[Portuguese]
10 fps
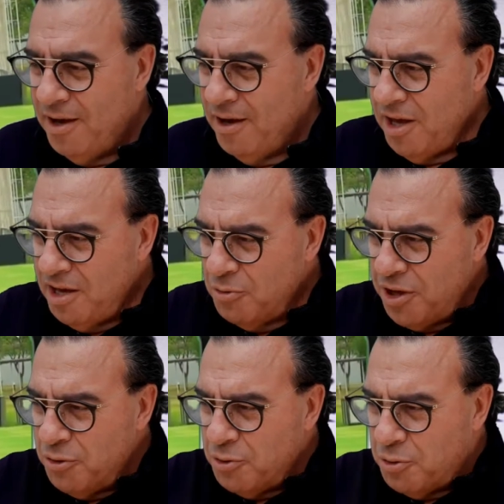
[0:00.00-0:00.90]
O que, que eu
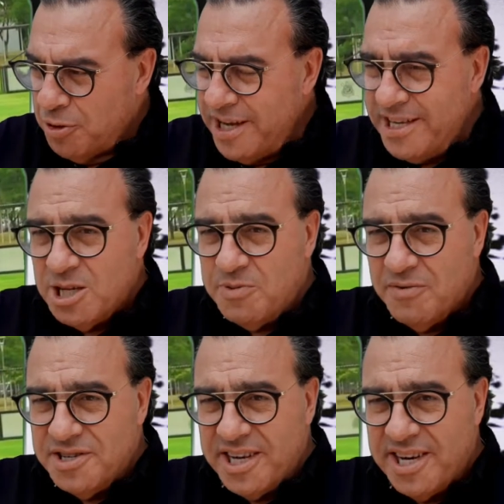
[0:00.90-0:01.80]
tenho do Corinthians para
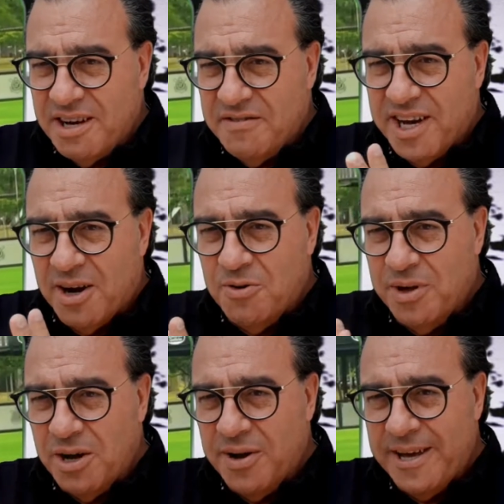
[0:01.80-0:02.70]
você que navega
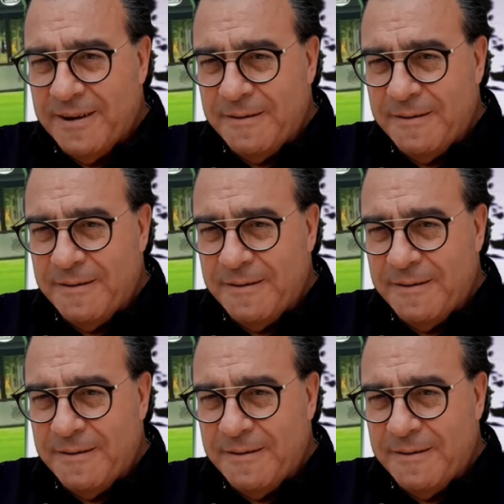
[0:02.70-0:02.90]
comigo, hein?